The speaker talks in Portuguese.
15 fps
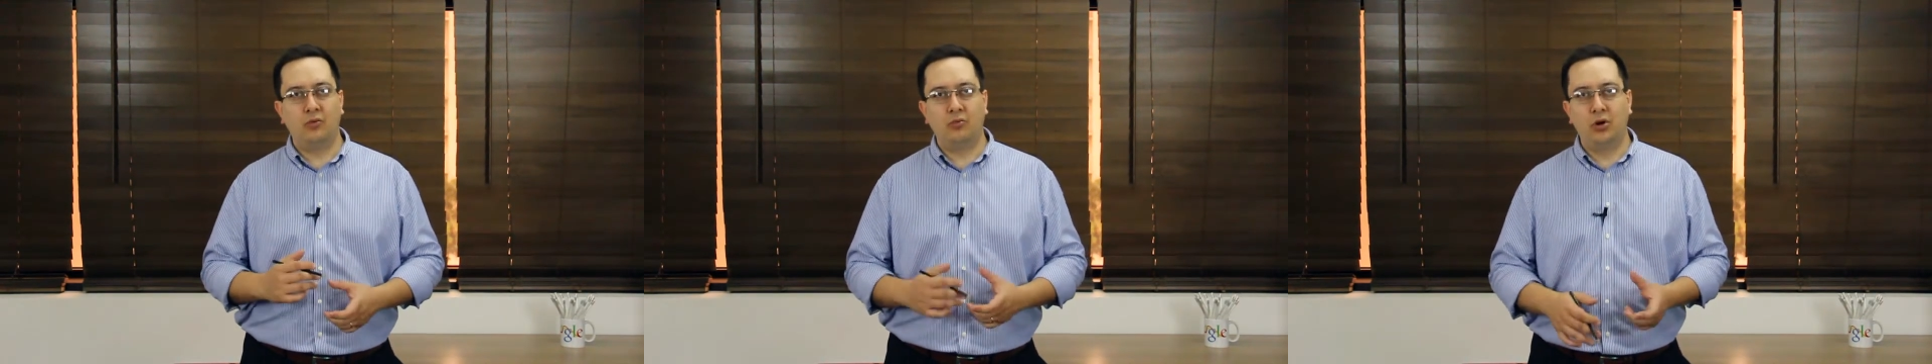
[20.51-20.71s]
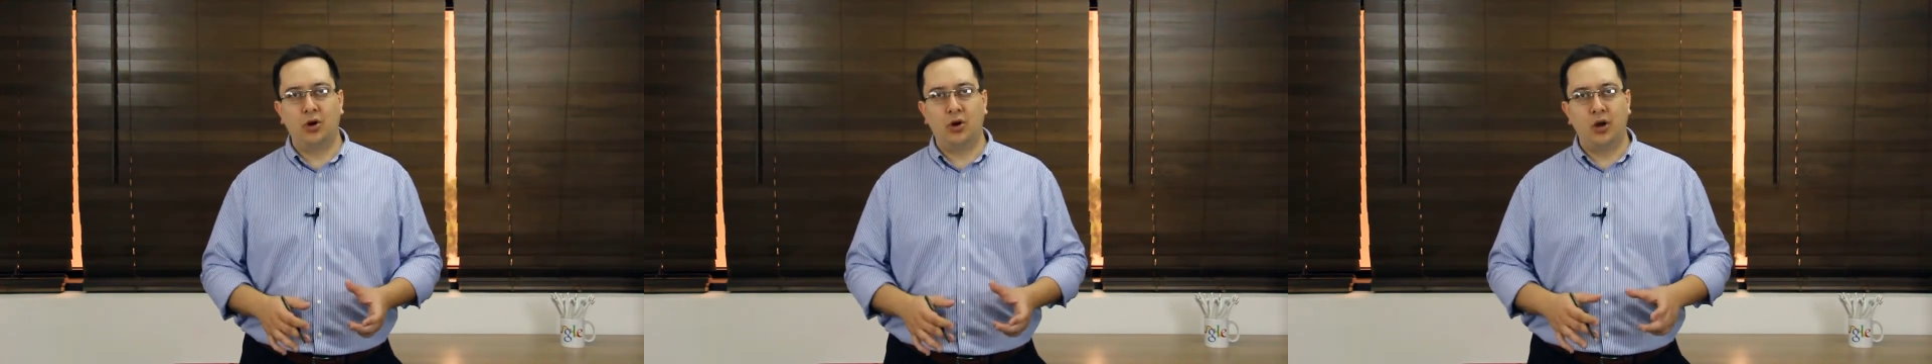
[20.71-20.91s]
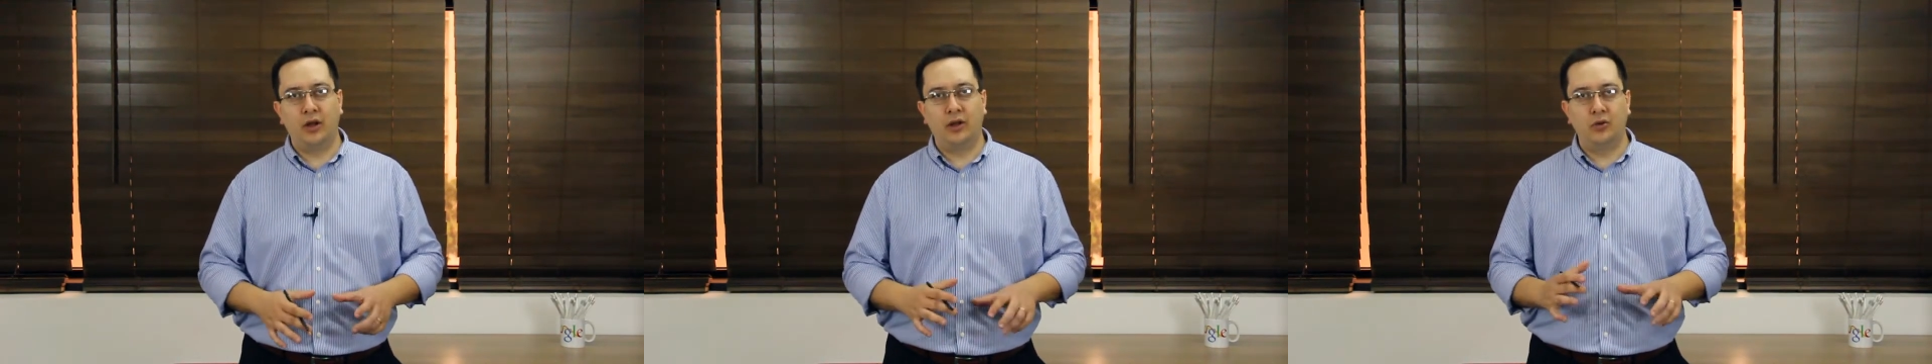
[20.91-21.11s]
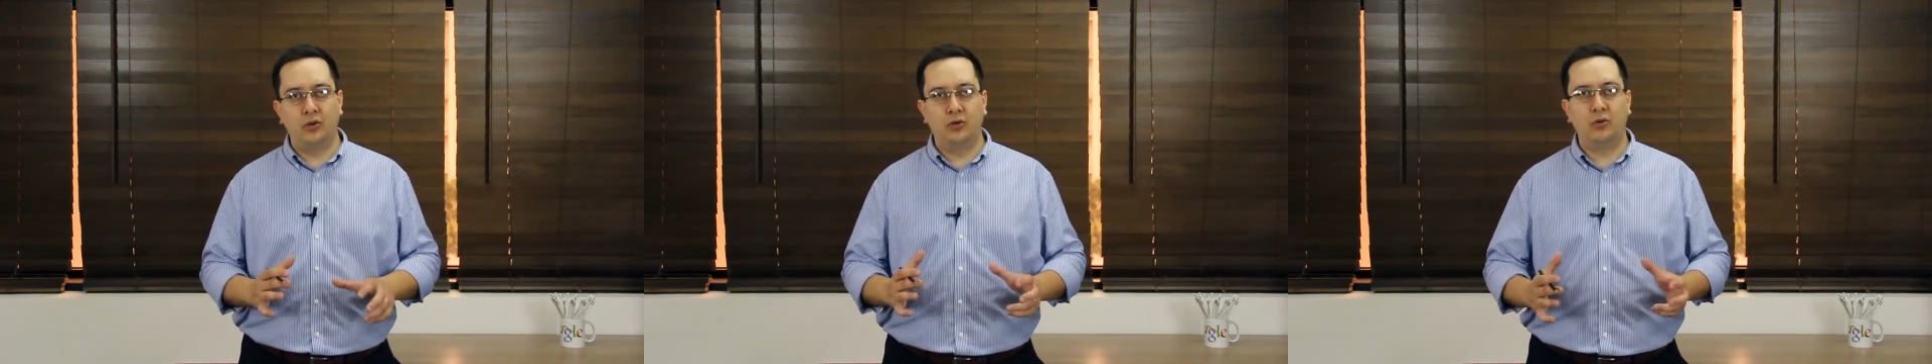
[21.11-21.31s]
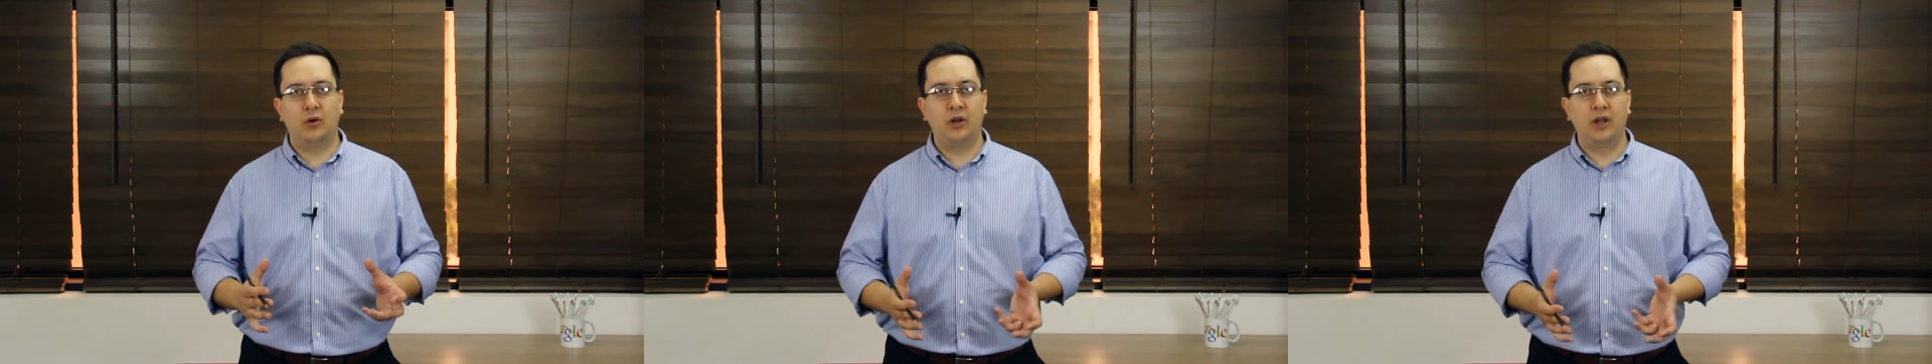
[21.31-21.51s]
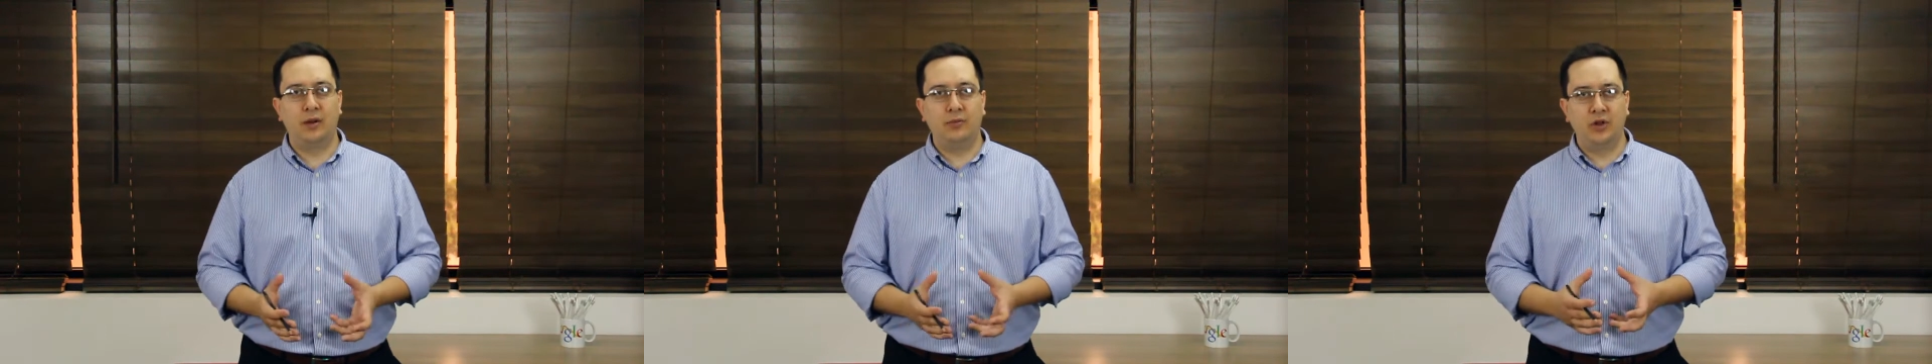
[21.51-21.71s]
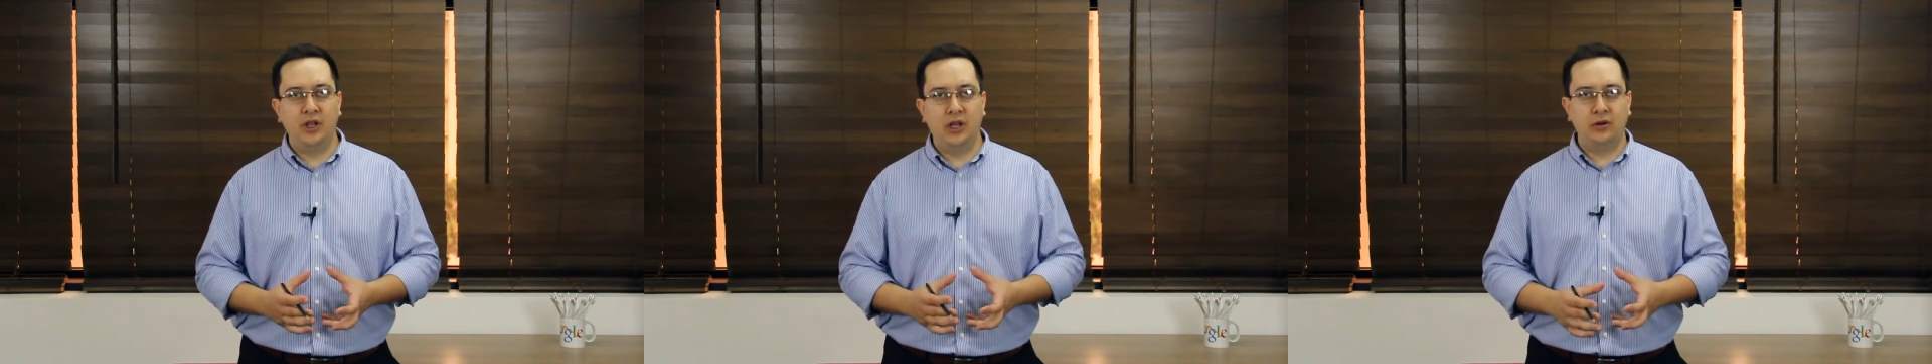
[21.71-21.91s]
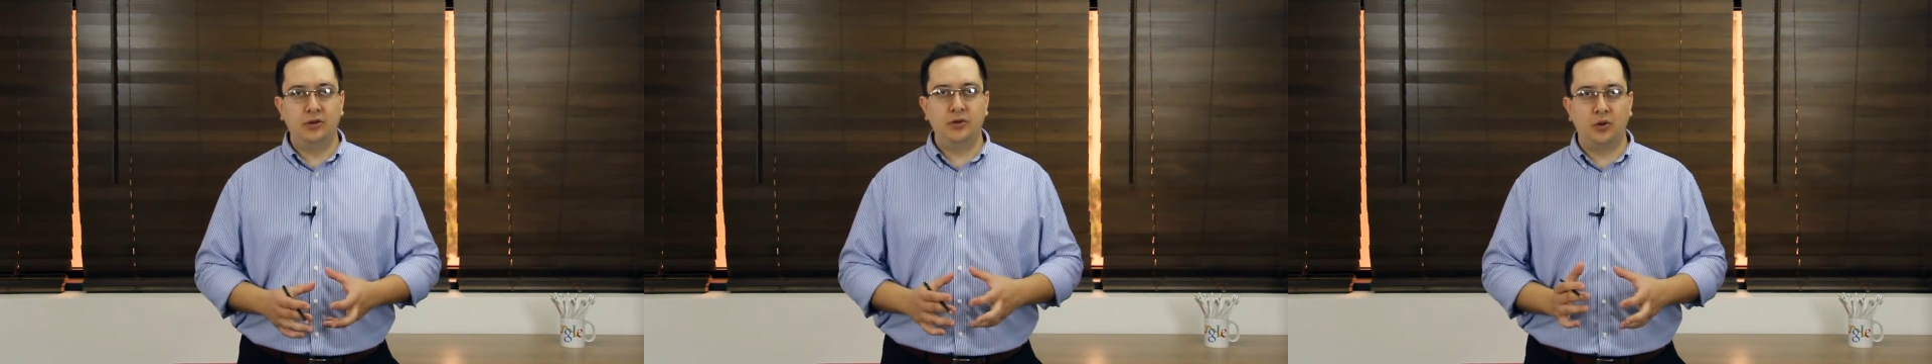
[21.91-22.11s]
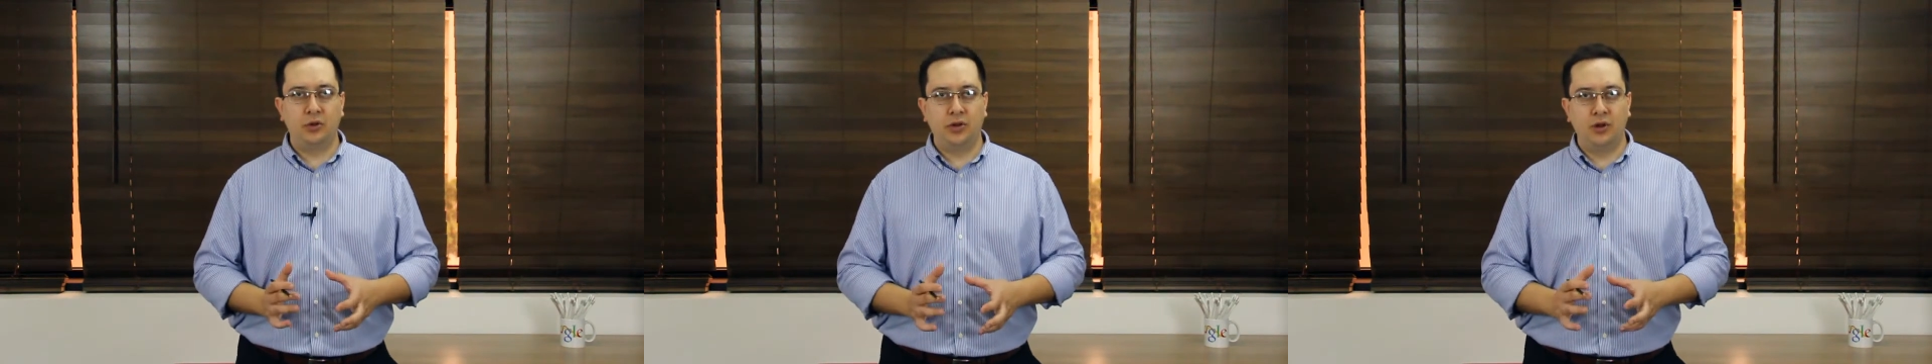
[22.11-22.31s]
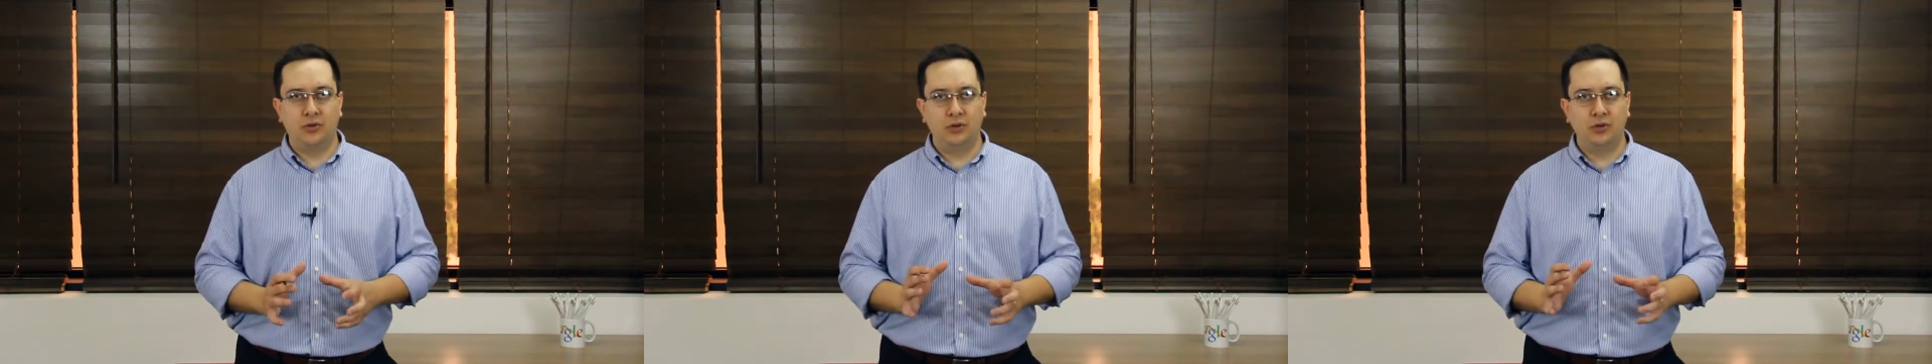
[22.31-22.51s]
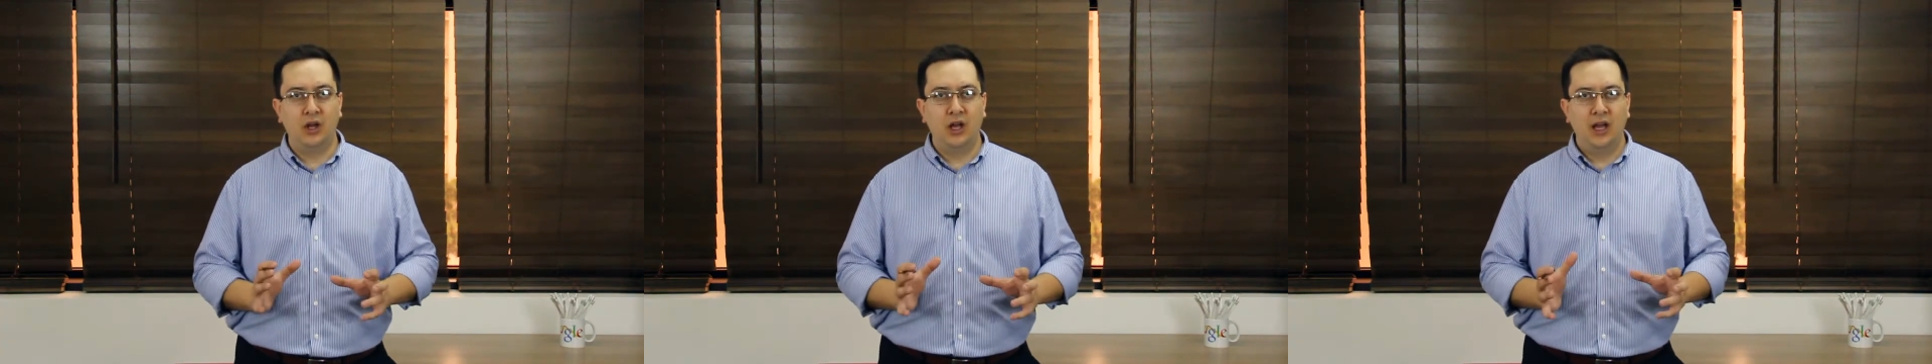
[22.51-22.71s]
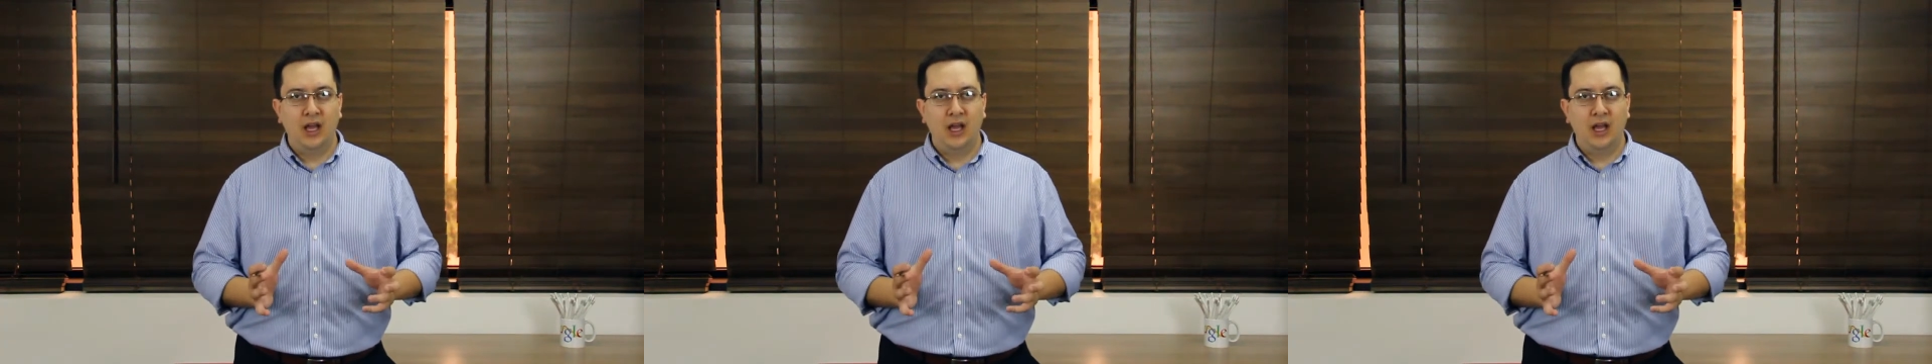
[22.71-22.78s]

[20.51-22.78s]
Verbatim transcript: um blog ou qualquer modelo de conteúdo